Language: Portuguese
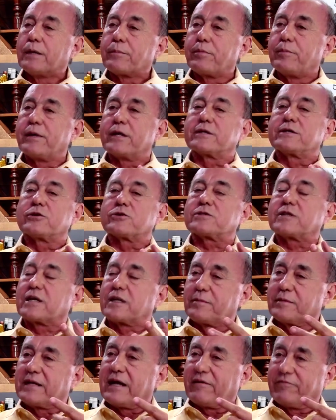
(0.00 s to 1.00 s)
Primeiro, Deus tem
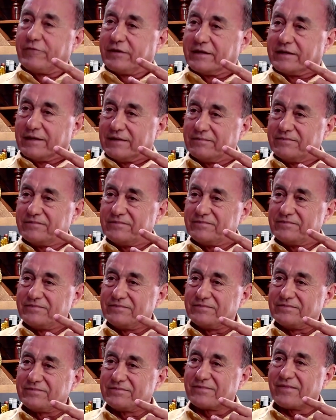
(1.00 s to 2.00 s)
que me dar vida.
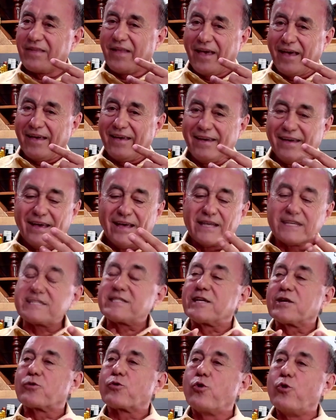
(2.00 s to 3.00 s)
Sim. Né? É. E
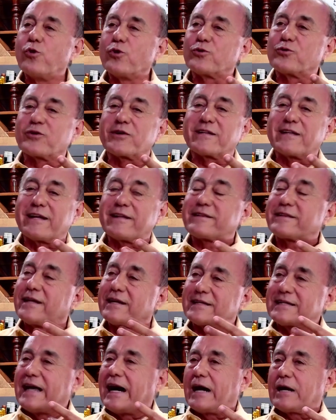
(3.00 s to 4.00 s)
segundo, que tem
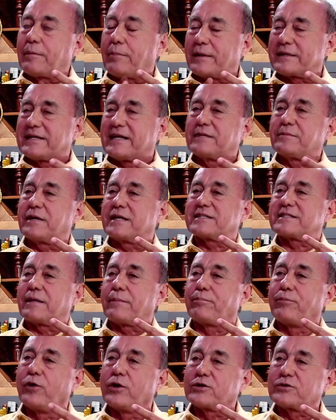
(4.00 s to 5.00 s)
tanta água passar debaixo
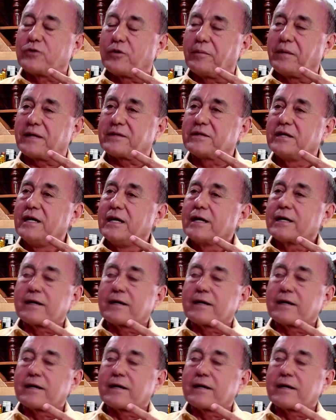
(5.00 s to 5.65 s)
dessa ponte, Roberto.